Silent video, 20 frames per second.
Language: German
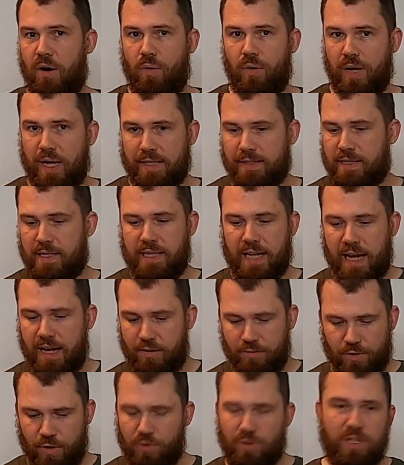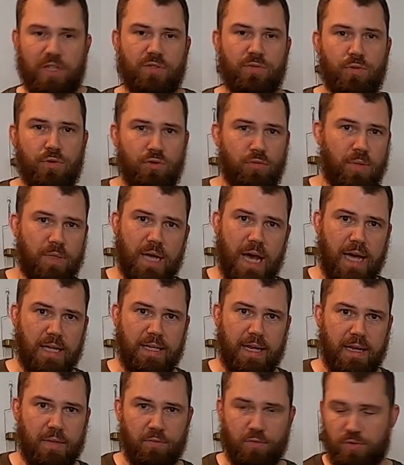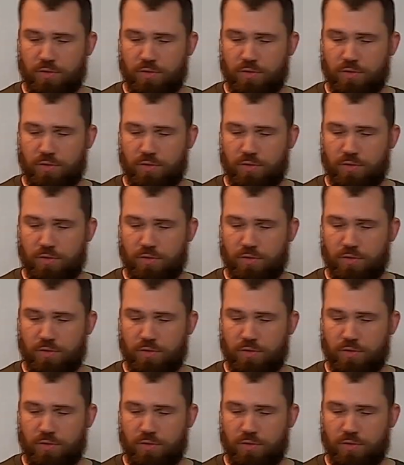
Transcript: auch ganz klar und auch nichts, wo ich drüber nachdenken